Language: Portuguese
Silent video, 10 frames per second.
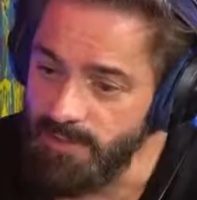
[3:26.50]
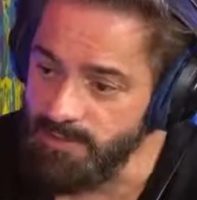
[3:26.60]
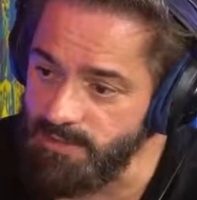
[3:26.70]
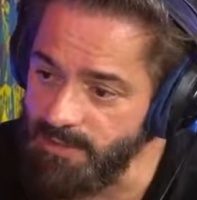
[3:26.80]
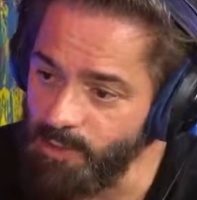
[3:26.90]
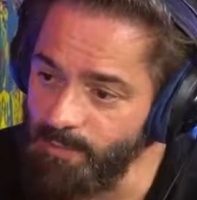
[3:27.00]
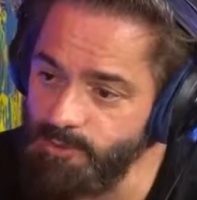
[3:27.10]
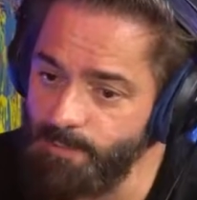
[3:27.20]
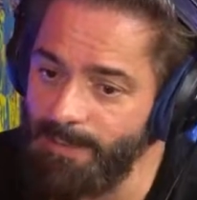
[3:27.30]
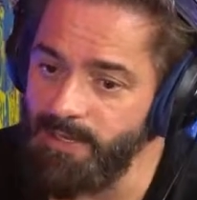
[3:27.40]
Você queria ter uma
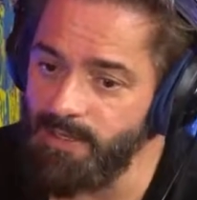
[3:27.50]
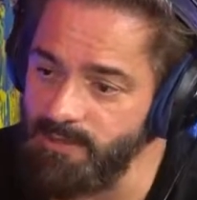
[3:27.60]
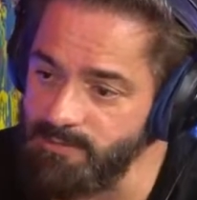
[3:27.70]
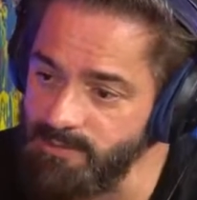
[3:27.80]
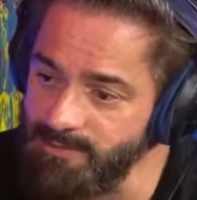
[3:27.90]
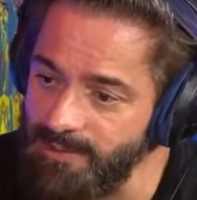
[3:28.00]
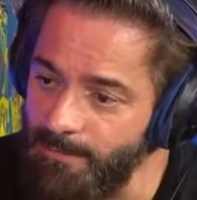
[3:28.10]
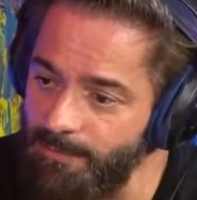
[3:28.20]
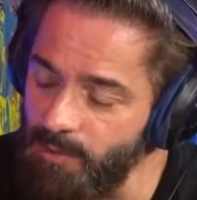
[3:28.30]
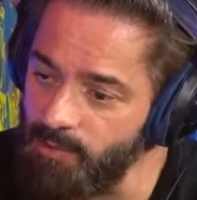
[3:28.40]
experiência de
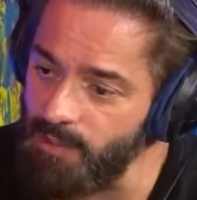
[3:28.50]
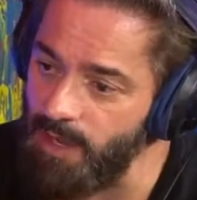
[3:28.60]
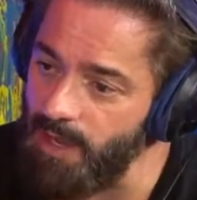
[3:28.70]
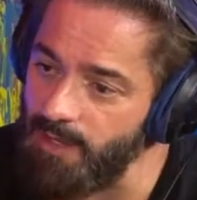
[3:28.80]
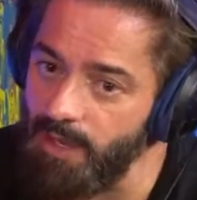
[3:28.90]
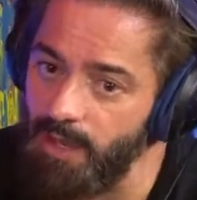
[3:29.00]
não, cara, que era.